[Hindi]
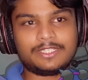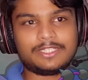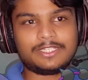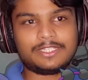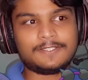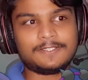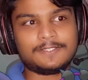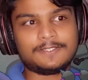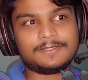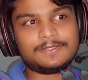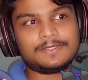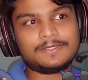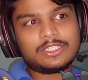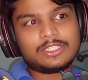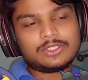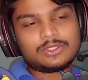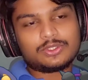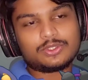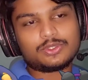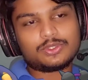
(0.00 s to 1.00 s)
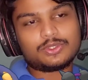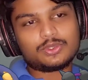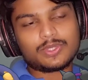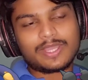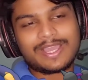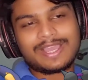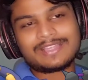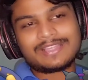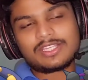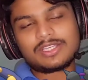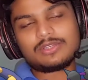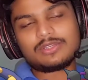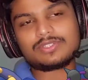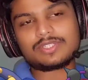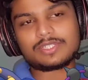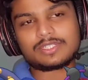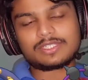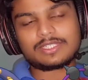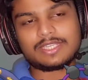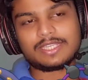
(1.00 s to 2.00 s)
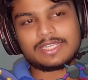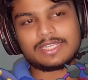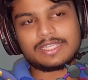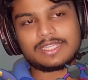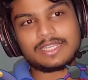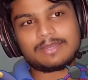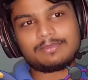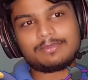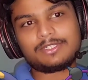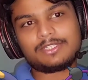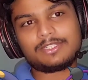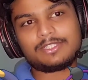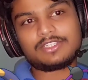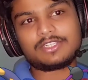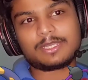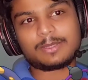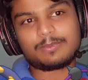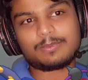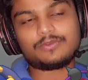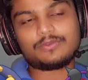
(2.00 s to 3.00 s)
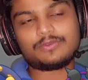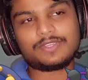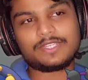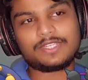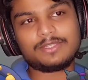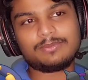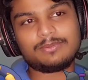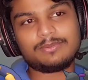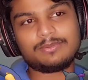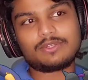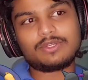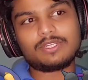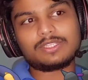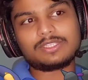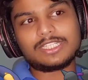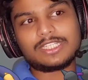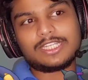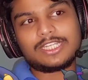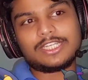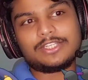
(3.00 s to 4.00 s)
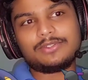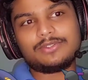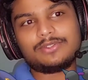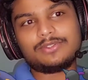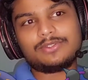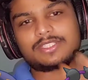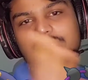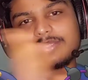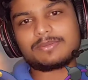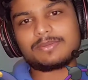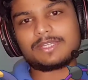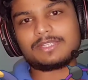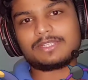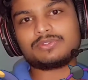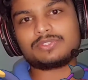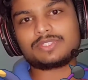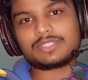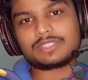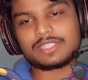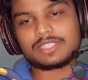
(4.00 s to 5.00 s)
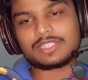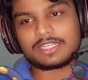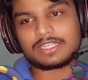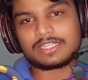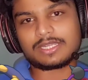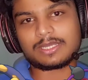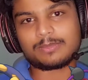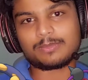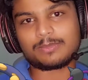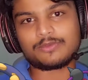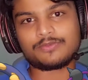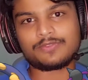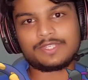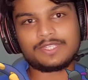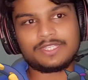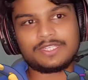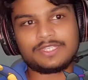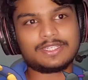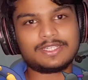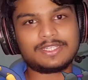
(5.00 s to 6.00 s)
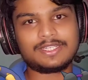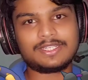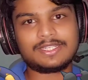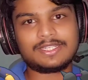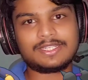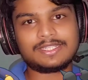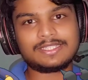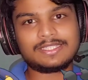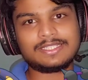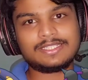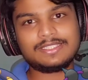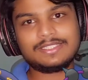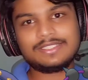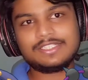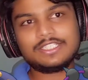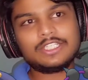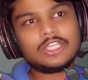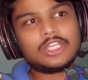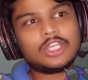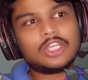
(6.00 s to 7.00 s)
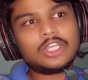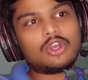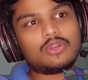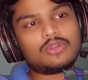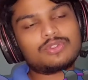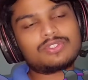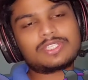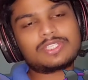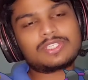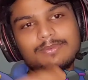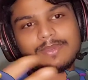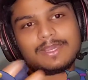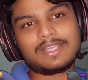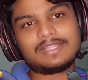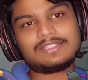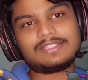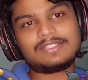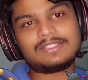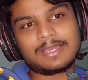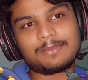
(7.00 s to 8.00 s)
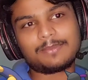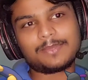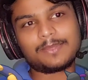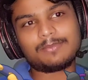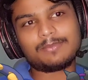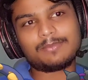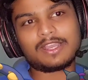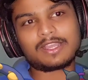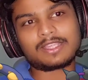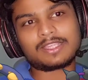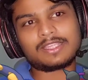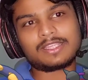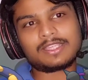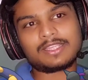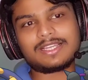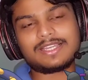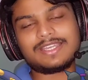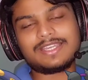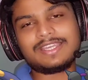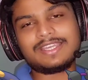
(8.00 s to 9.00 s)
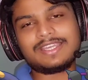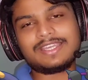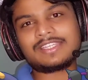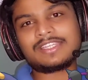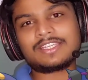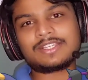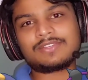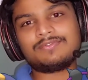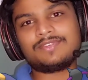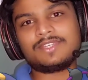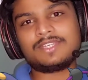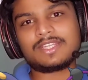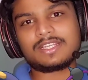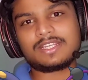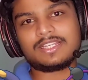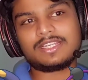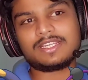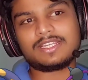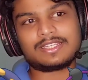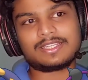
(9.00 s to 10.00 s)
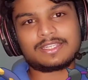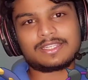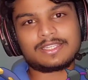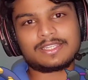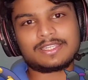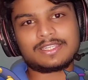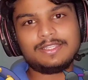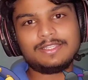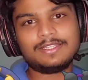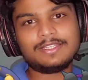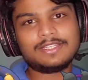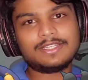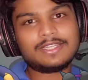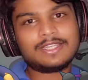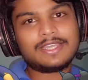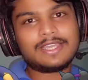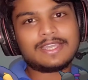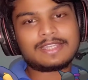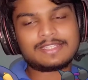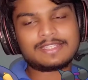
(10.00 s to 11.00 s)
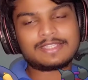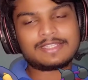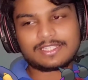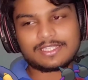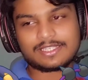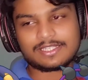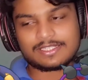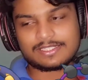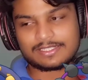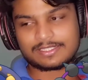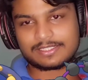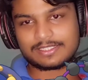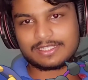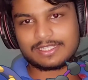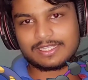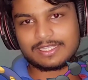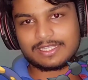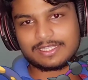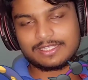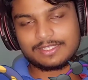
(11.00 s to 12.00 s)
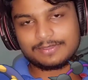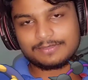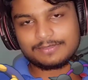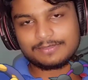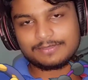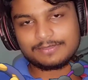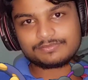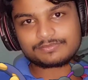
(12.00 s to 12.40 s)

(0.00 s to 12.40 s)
भी आएंगे तो ऐसा हो सकता है कि आफ्टर टापू फिनी मेरे को लगता है लैंड्यूरस के बाद हो सकता है कि टापू फिनी का रेड आ जाए और उसके बाद यहाँ पे बाकी का एक एक वीक ले करके ऐसा किया जा सकता है कि